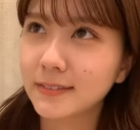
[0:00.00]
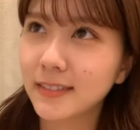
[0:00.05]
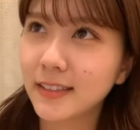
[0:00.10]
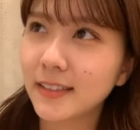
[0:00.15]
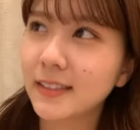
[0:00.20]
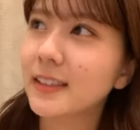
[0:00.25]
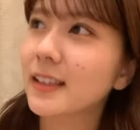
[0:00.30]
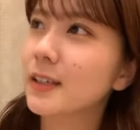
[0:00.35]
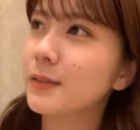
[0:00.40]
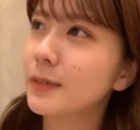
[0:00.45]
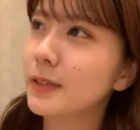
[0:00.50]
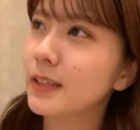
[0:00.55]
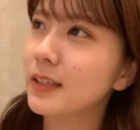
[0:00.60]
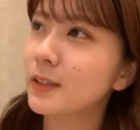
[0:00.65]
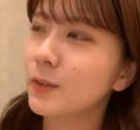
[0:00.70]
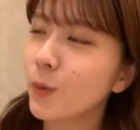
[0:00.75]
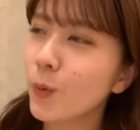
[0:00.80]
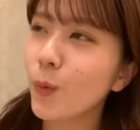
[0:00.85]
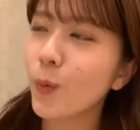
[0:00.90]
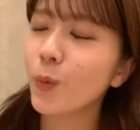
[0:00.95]

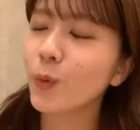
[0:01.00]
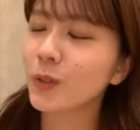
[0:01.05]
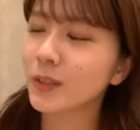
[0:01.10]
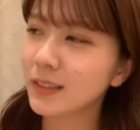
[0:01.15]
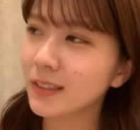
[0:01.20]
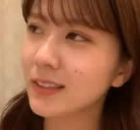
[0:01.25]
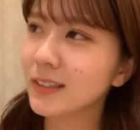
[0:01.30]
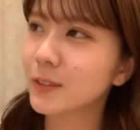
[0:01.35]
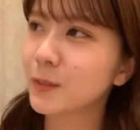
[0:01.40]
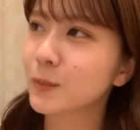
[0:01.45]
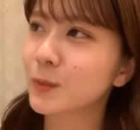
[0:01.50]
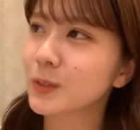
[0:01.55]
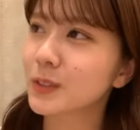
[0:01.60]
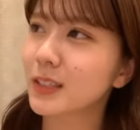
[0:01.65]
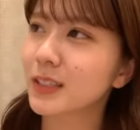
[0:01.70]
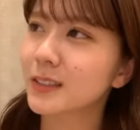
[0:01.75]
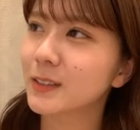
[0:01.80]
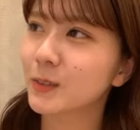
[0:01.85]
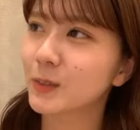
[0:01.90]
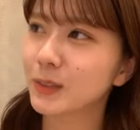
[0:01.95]
AKB の大きな
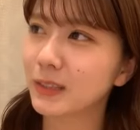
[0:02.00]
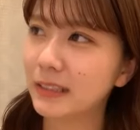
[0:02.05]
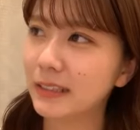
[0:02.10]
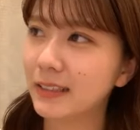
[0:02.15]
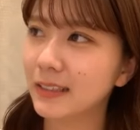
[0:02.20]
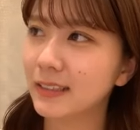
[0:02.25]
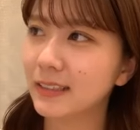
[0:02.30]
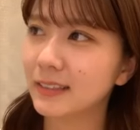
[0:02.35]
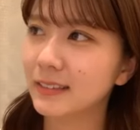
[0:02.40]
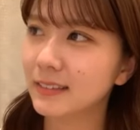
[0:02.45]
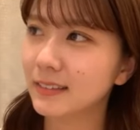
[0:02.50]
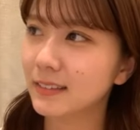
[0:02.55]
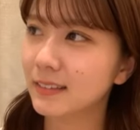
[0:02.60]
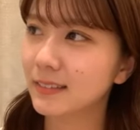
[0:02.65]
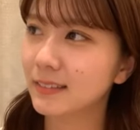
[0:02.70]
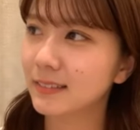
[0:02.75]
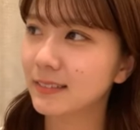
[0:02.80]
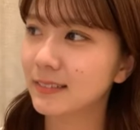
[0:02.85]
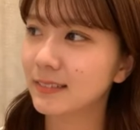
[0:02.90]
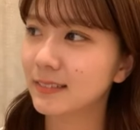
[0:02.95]
コンサートに
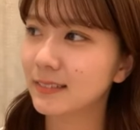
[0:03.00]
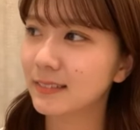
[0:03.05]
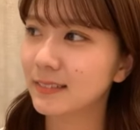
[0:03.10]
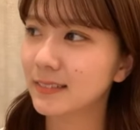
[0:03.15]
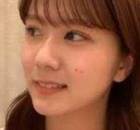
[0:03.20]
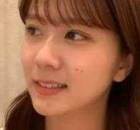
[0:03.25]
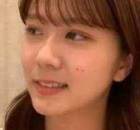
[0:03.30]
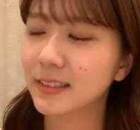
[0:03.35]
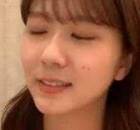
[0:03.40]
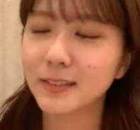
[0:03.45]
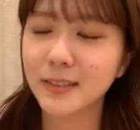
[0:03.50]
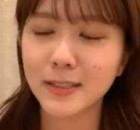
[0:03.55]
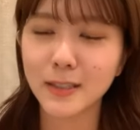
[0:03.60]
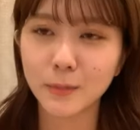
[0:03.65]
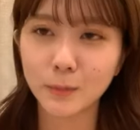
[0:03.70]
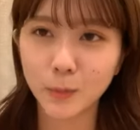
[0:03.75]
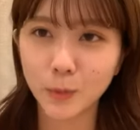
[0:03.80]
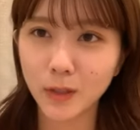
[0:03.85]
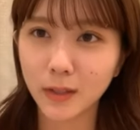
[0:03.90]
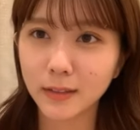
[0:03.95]
出させ
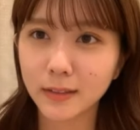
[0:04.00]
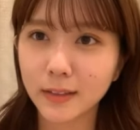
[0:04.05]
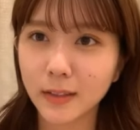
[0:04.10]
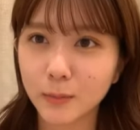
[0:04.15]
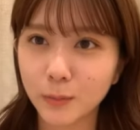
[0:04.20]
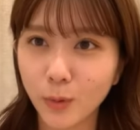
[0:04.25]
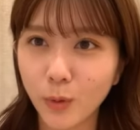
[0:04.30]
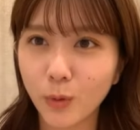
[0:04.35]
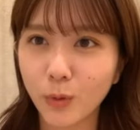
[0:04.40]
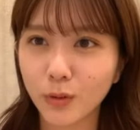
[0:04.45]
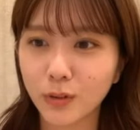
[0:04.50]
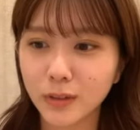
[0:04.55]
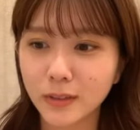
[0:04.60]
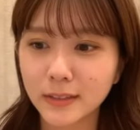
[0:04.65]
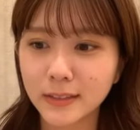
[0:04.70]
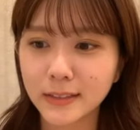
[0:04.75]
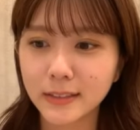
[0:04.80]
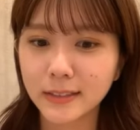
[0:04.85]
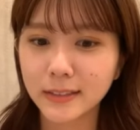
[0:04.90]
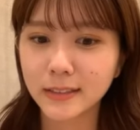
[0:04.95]
てもらっても
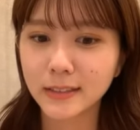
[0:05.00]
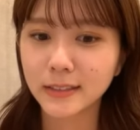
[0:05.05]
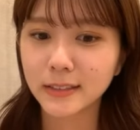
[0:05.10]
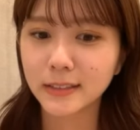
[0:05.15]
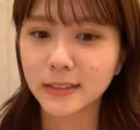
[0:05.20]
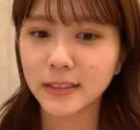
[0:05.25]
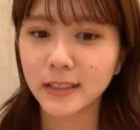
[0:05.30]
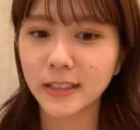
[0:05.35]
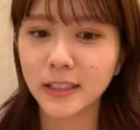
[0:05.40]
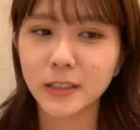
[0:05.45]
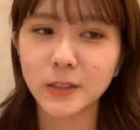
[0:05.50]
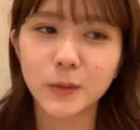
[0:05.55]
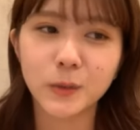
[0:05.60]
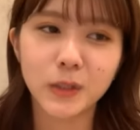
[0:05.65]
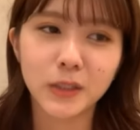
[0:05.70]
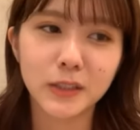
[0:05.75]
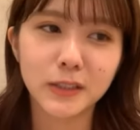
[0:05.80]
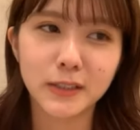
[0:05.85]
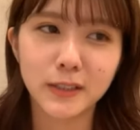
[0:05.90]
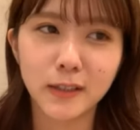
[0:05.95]
8
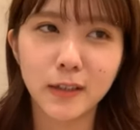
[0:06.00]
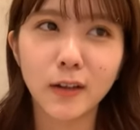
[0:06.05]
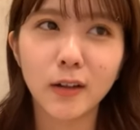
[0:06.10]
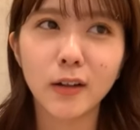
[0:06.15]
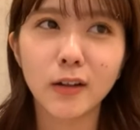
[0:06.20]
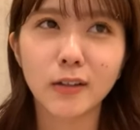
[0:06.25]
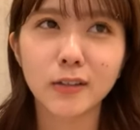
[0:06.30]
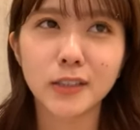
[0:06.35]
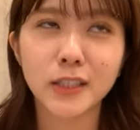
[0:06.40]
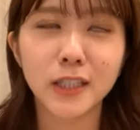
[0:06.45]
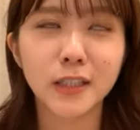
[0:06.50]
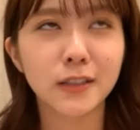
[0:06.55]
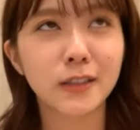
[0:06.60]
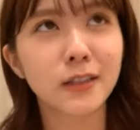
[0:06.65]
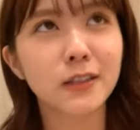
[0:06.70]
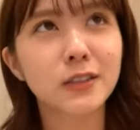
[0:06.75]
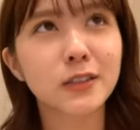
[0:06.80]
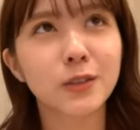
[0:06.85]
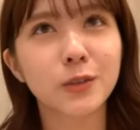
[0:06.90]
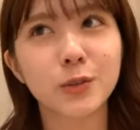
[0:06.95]
が来たら席
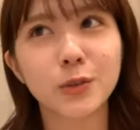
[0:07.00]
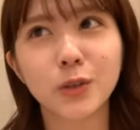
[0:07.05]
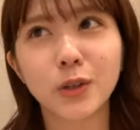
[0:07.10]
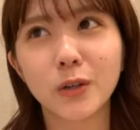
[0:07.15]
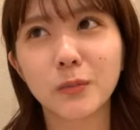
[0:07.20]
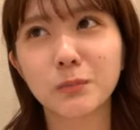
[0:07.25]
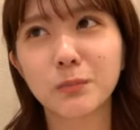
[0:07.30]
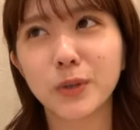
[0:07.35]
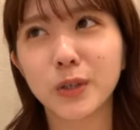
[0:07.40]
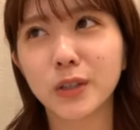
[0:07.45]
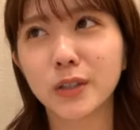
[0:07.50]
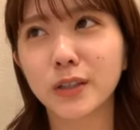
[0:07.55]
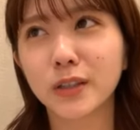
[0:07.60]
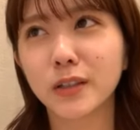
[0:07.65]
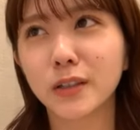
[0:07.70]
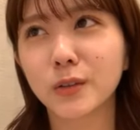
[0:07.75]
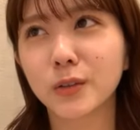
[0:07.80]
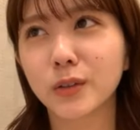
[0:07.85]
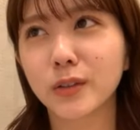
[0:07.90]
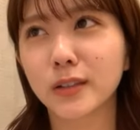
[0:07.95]
立っちゃう人がいっぱいいた
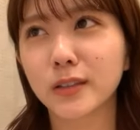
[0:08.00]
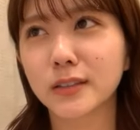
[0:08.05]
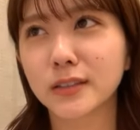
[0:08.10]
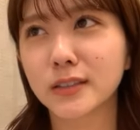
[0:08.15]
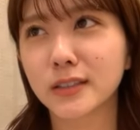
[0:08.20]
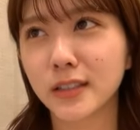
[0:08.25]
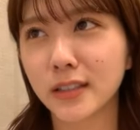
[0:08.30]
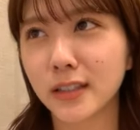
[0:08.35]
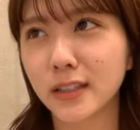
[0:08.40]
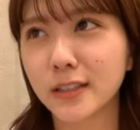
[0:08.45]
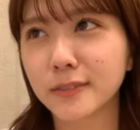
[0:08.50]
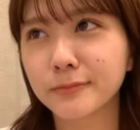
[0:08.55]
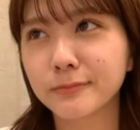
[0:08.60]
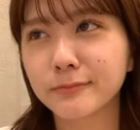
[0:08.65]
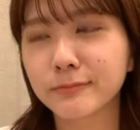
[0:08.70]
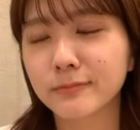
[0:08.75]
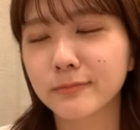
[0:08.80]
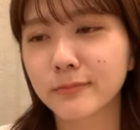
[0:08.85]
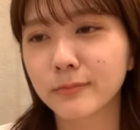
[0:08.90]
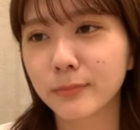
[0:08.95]
りとかして
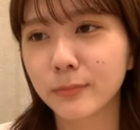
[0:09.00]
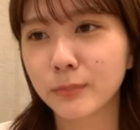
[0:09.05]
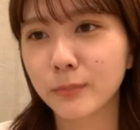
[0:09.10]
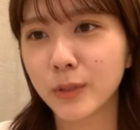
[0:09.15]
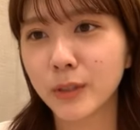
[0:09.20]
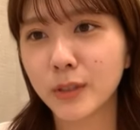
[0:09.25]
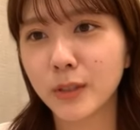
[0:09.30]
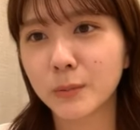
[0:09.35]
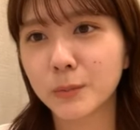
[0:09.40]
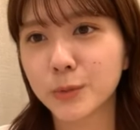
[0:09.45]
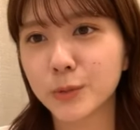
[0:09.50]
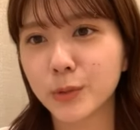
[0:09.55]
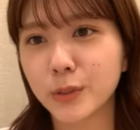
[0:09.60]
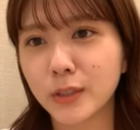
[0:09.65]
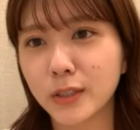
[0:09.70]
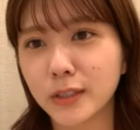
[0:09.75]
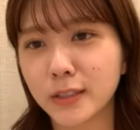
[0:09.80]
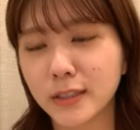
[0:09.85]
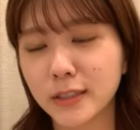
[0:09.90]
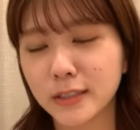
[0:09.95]
みんなもそ
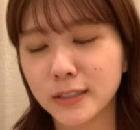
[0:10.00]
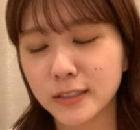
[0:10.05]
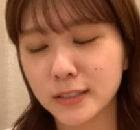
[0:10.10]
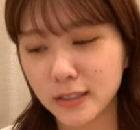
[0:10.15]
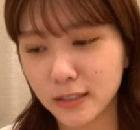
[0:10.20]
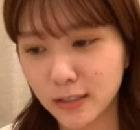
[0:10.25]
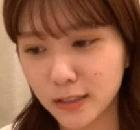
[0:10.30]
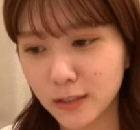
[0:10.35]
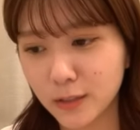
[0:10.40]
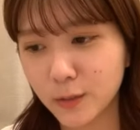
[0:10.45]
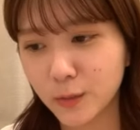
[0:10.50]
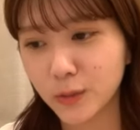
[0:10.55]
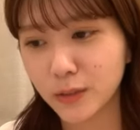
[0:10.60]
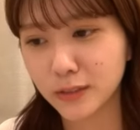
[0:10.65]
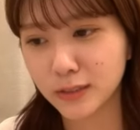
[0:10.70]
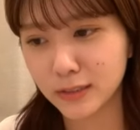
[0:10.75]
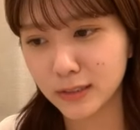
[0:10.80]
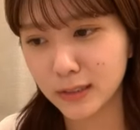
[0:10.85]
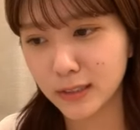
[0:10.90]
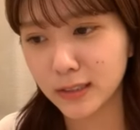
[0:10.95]
れ気にしてたりと
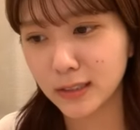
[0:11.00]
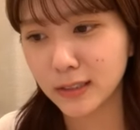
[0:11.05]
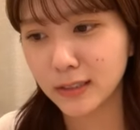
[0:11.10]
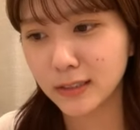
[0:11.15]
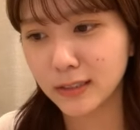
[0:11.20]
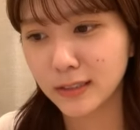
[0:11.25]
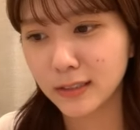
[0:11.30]
かして